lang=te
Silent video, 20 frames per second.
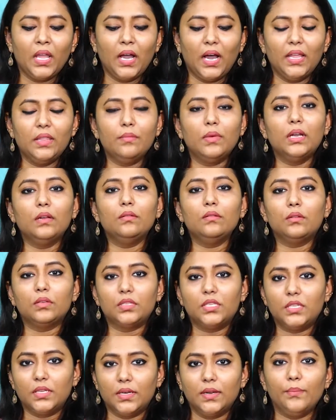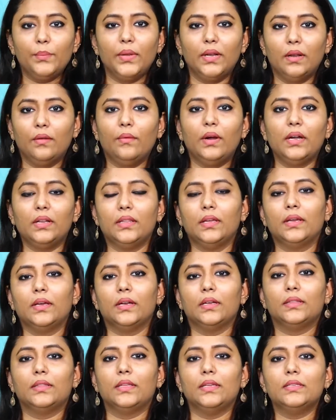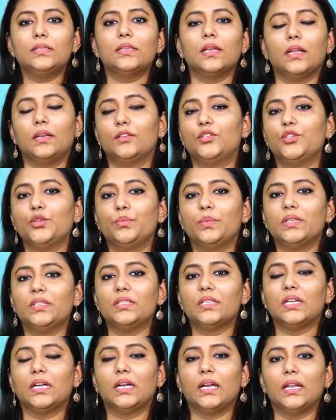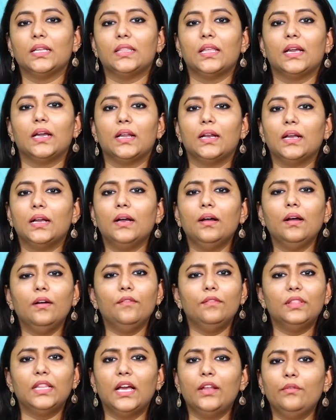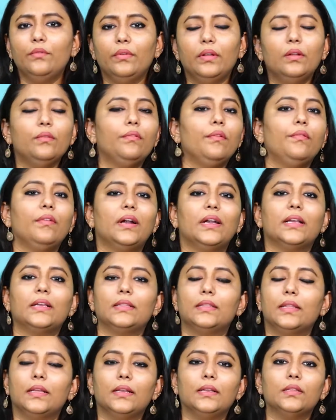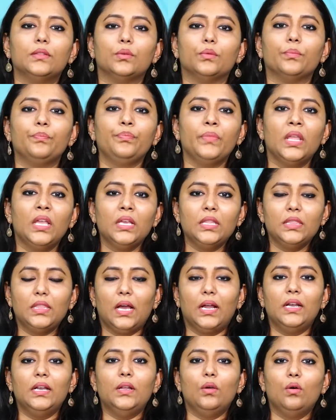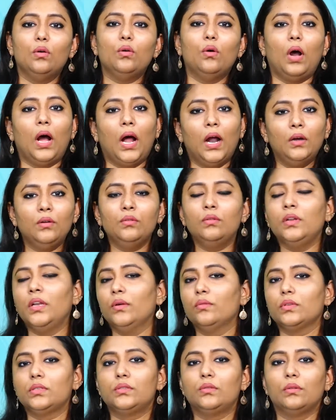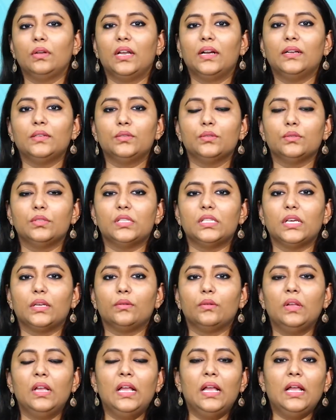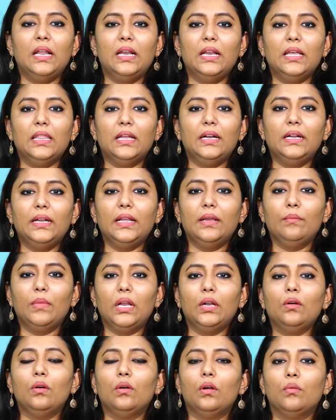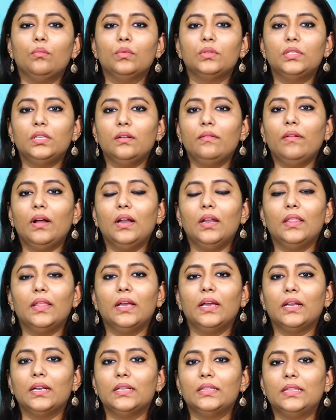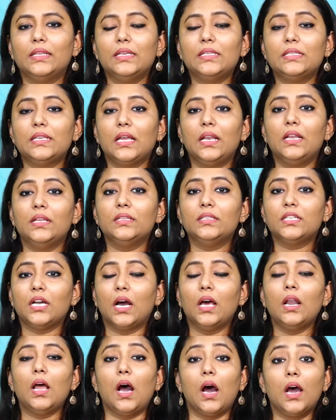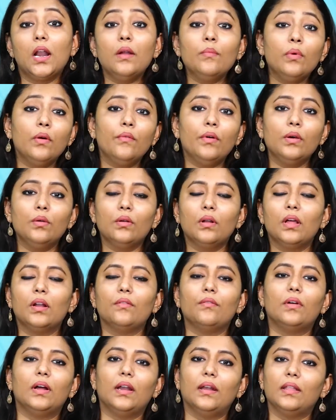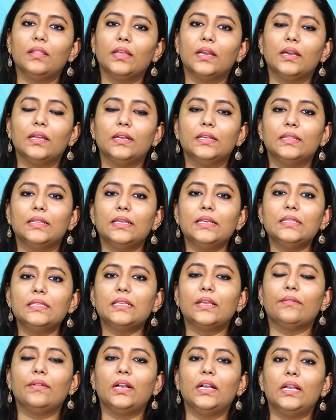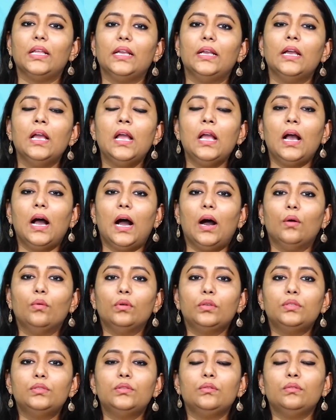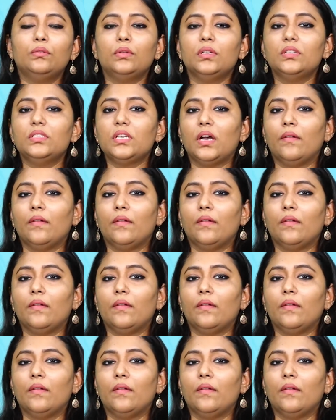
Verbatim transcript: అది మనం ఒక చిన్న పిల్లవాడి దగ్గరికి తీసుకెళ్ళి చూపించినట్లయితే కనుక దాని విలువ వాడికి తెలియదు దాన్ని ఒక ఆడుకునే వస్తువులాగా చూస్తారు లేదంటే మనం ఒక ముసలి వాళ్ళ దగ్గరికి తీసుకెళ్ళి చాలా అనుభవం ఉన్న వాళ్ళ దగ్గరికి తీసుకువెళ్ళి ఆ వస్తువు గురించి